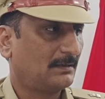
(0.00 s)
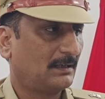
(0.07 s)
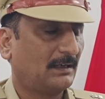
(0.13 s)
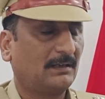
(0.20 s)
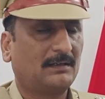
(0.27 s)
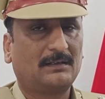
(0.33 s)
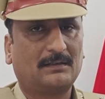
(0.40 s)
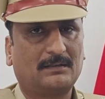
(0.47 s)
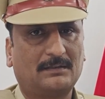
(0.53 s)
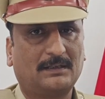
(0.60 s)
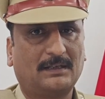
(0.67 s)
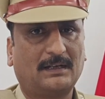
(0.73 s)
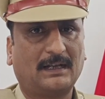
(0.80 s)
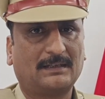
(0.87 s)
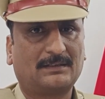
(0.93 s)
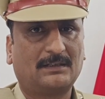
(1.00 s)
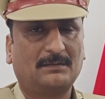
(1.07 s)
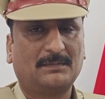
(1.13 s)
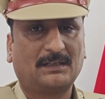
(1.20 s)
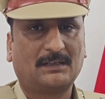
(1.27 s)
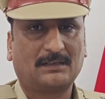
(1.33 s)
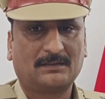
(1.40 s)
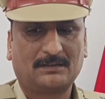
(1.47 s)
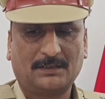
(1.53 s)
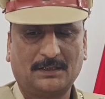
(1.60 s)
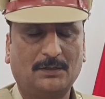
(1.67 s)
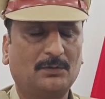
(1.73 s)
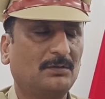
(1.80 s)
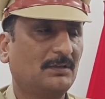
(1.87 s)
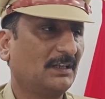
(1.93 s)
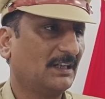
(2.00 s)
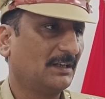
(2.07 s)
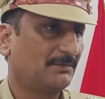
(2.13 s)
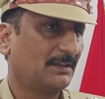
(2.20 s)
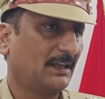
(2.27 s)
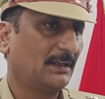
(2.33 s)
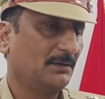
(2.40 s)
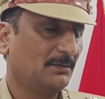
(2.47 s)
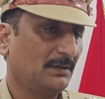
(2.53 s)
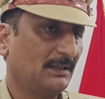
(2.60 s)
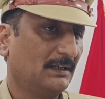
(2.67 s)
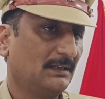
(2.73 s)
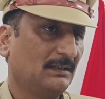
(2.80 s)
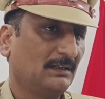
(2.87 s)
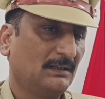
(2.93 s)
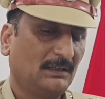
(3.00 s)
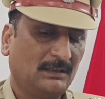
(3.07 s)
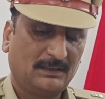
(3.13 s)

कल देर रात्रि में तीन लोगों की गिरफ्तारी हुई है